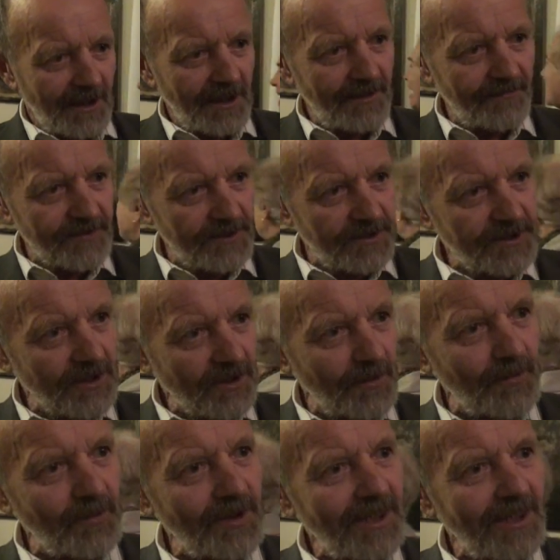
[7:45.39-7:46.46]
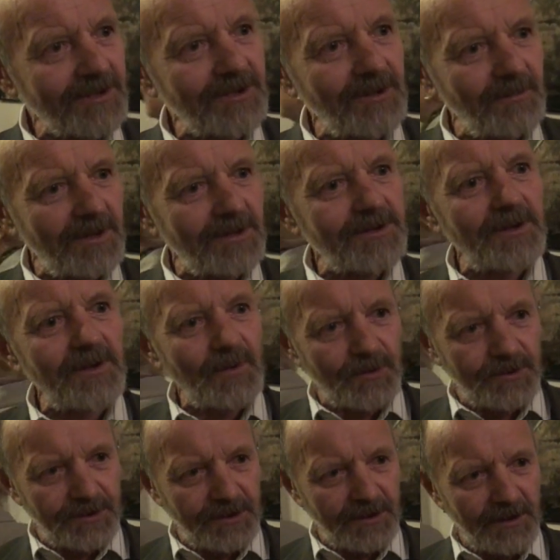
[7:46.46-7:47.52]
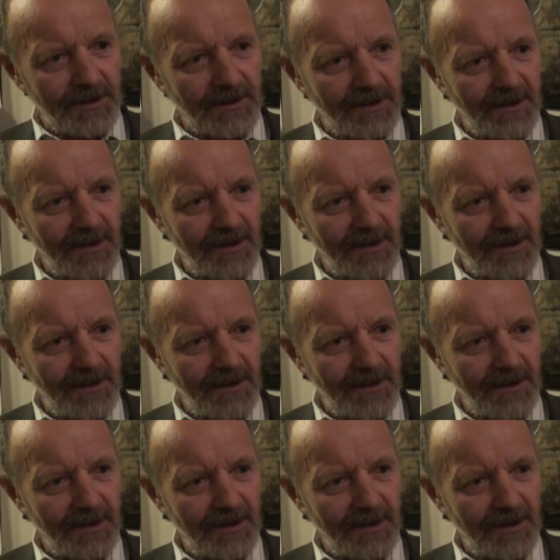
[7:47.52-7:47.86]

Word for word: ale w sensie komunikacji międzyludzkiej.